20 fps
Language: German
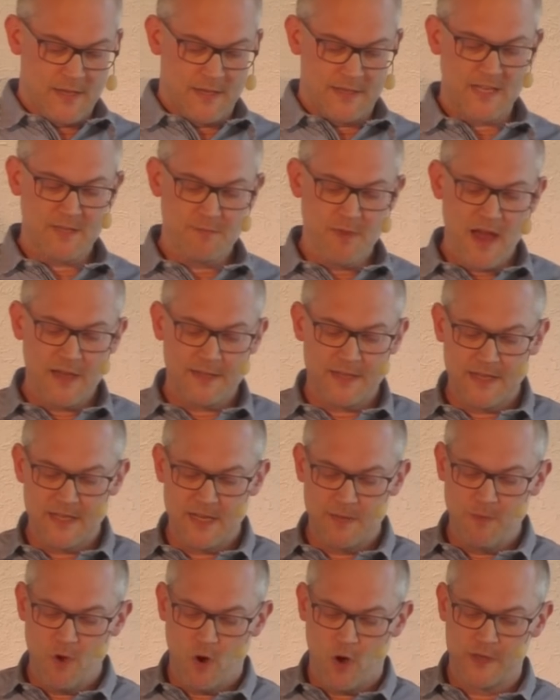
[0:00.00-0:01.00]
Das macht er in
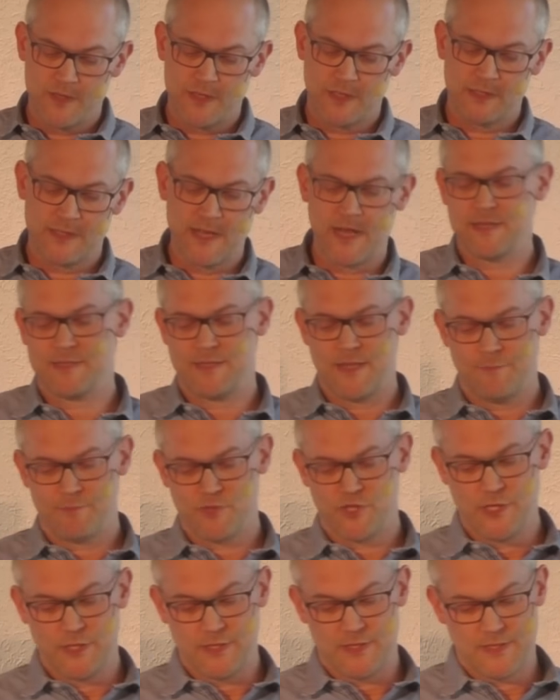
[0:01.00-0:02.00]
dem heutigen
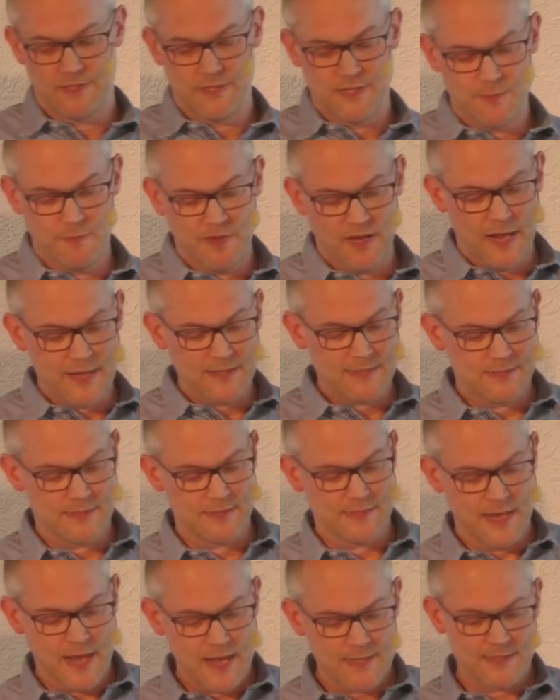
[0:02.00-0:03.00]
Textabschnitt, dem Rest
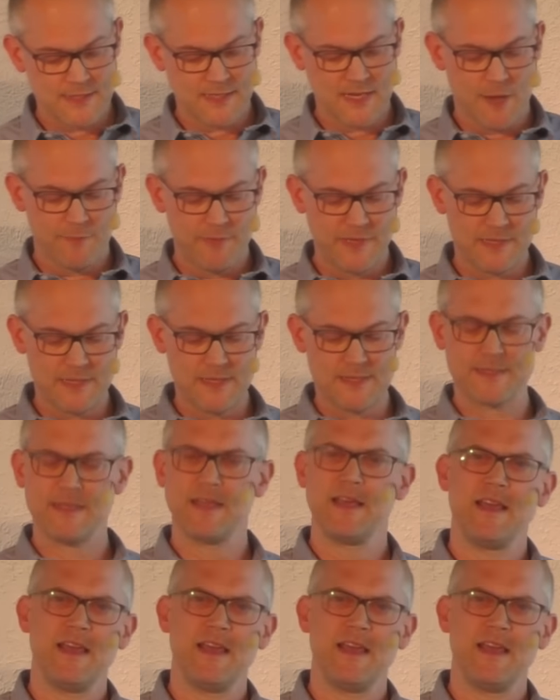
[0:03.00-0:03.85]
des ersten Kapitels,